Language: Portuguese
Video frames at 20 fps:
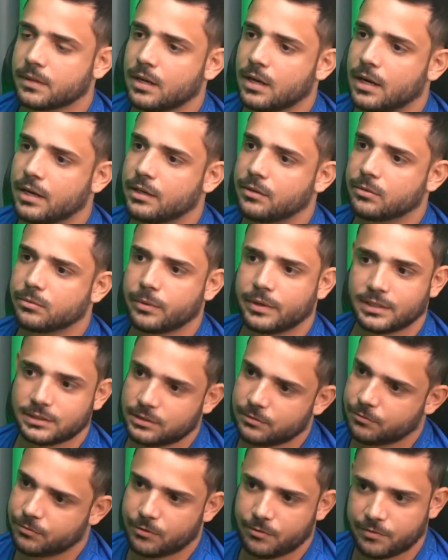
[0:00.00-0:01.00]
Aí o
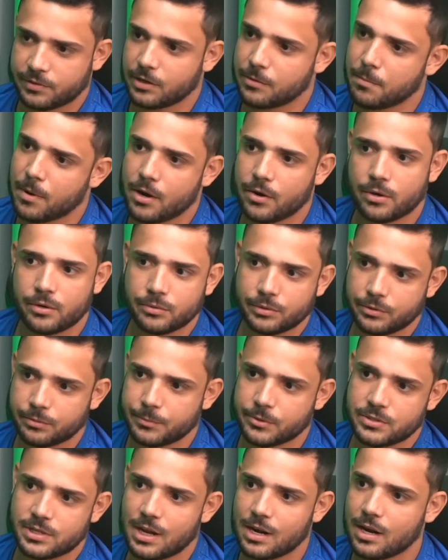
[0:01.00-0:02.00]
extra foi ficando maior do que o
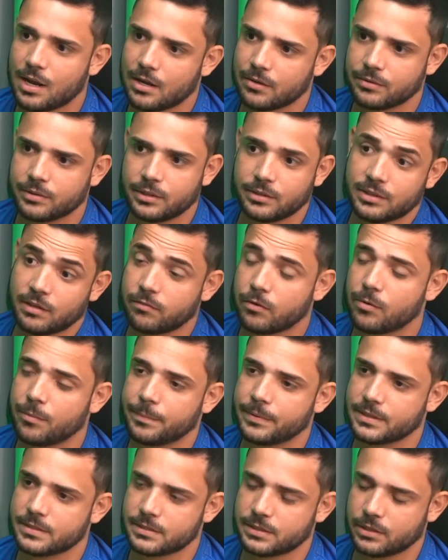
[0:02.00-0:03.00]
meu salário, né? estava
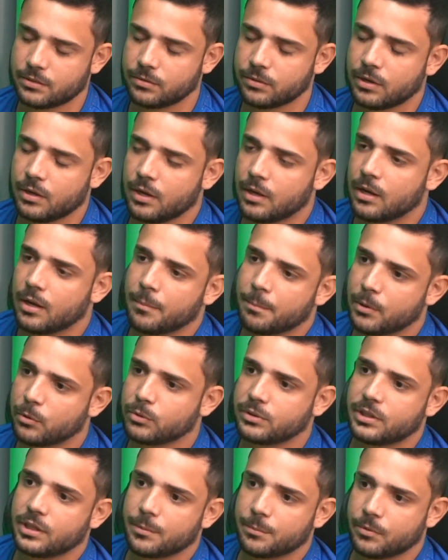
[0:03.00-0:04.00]
compensando pelo
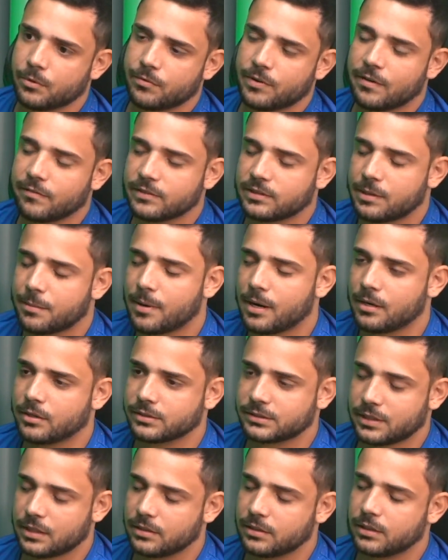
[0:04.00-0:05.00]
tempo que eu ficava trabalhando
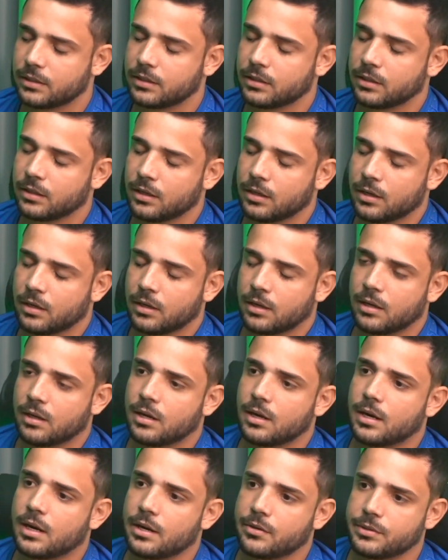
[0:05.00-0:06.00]
CLT.
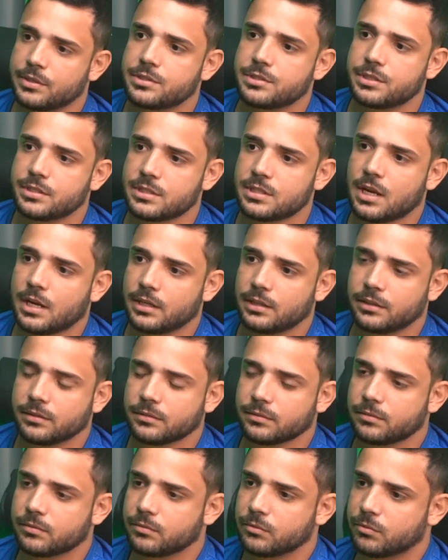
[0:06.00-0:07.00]
Aí eu decidi sair
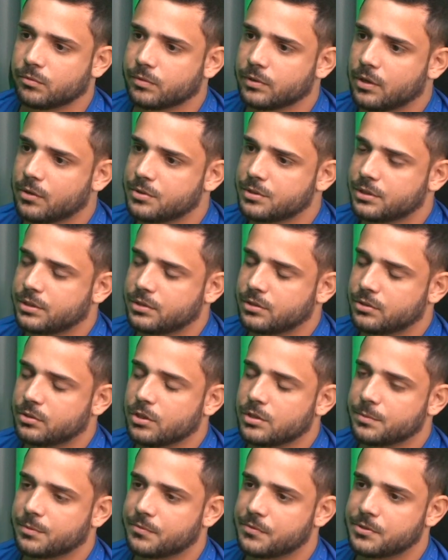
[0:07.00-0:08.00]
no final de, de
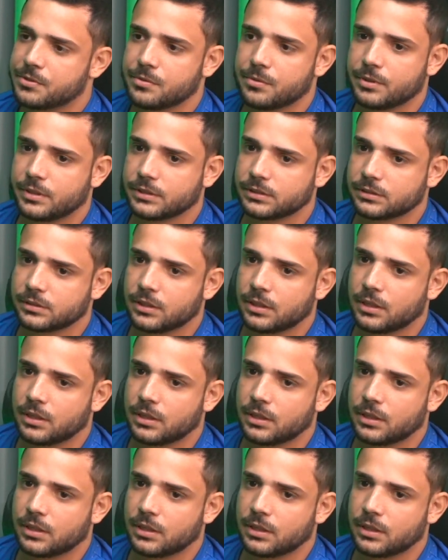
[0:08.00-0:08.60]
2022